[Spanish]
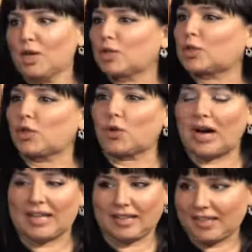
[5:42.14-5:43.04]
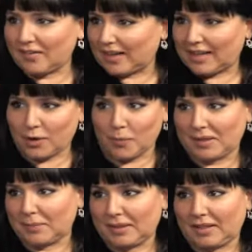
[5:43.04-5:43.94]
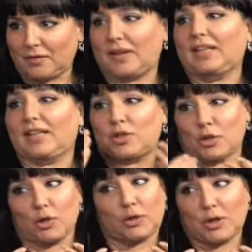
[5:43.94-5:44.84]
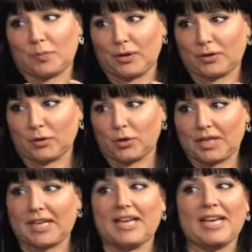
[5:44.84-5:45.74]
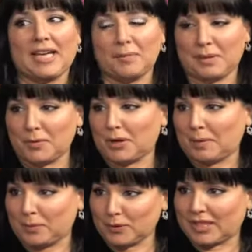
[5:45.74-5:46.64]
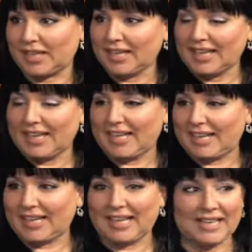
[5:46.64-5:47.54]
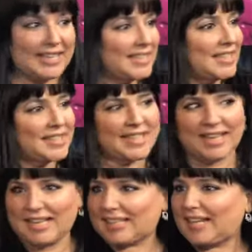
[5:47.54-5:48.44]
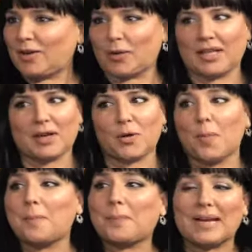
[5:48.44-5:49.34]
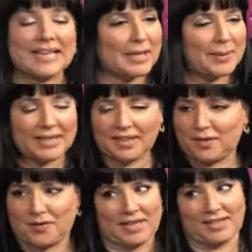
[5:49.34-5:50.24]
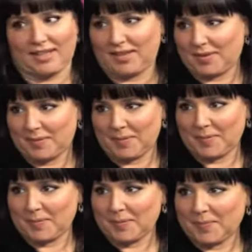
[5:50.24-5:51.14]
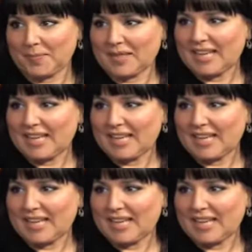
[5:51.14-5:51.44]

So, a ti te va a quedar completamente diferente. Yo lo tengo puesto hoy, es el mismo que le puse eh, a Alexis y a las tres lo queda completamente diferente. Increíble.